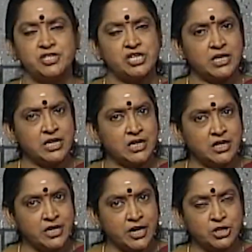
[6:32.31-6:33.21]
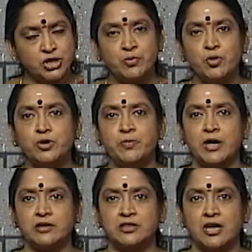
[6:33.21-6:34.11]
சண்டைகள் நடந்தபோது
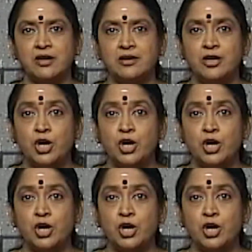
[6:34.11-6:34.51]
பார்த்தார்